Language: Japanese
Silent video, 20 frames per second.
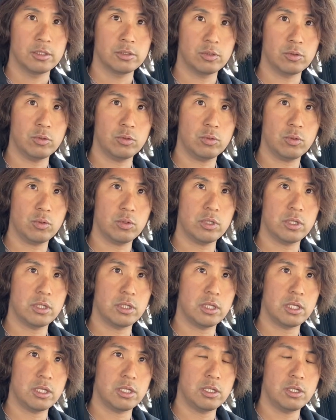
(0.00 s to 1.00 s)
その時
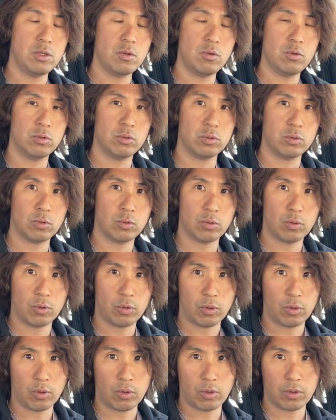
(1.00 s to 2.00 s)
に、日本と
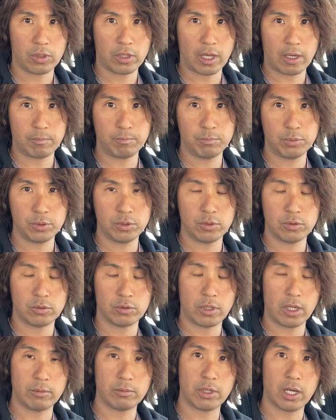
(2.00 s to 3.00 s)
のギャップっていうのを
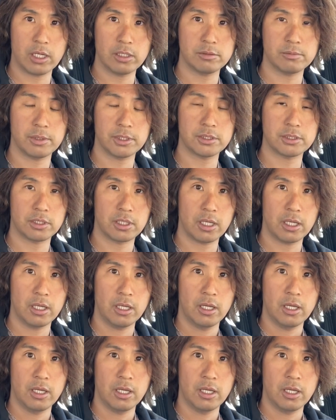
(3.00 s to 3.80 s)
だいぶ感じましたね。